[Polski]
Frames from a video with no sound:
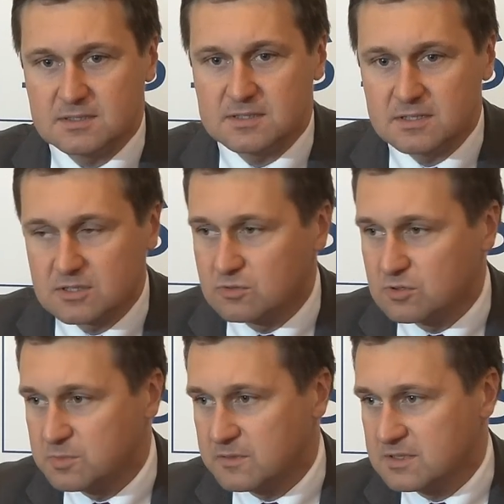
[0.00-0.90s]
z innych
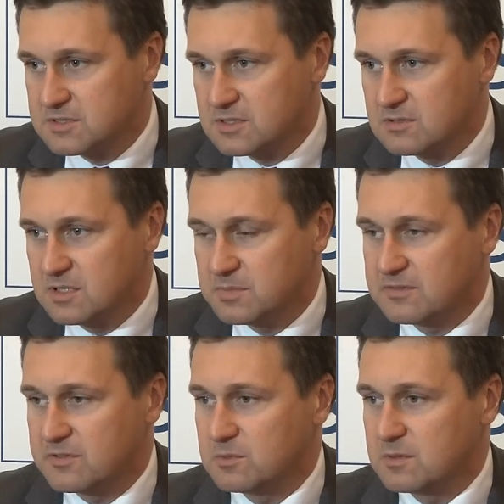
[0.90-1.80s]
ugrupowań, szczególnie
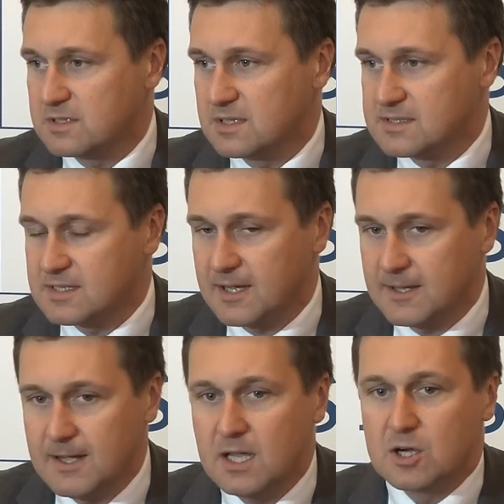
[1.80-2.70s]
Platformy Obywatelskiej,